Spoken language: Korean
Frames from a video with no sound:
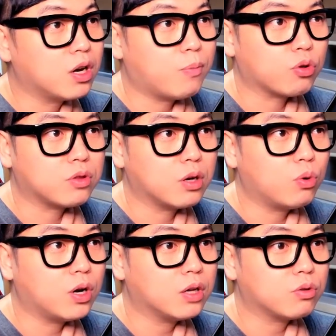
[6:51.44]

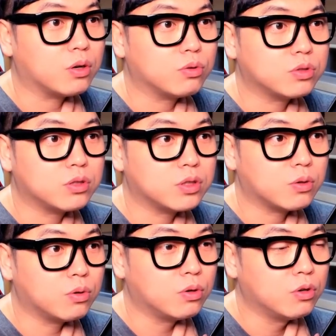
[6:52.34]
벌었다고 하더라고
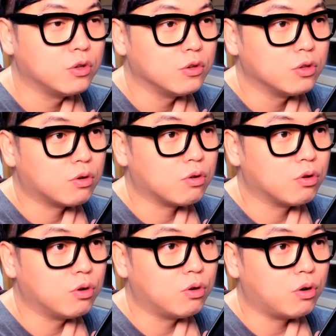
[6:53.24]
실제로.
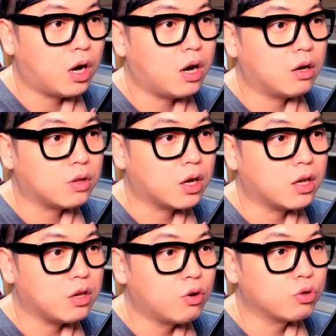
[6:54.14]
그래서 아 내가
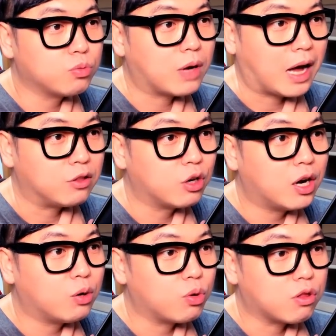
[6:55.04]
이거를 좀
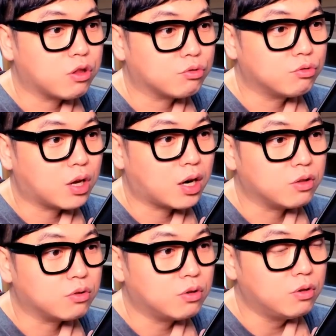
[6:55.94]
간과하고
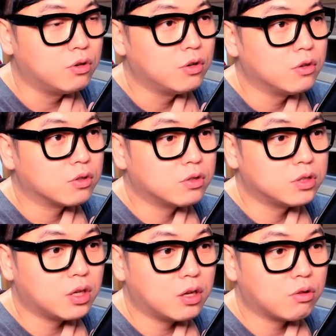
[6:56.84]
있었구나라는 걸
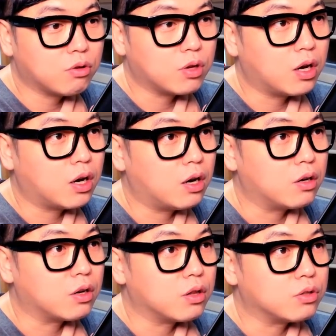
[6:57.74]
그제서야
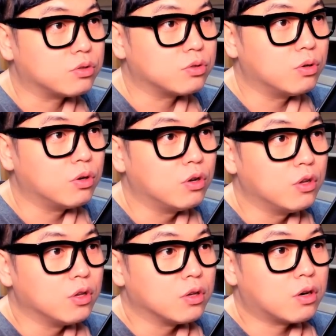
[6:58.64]
알게 됐죠.
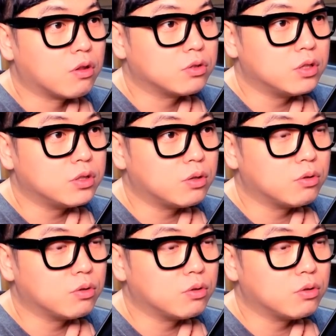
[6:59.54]
그래서 실제로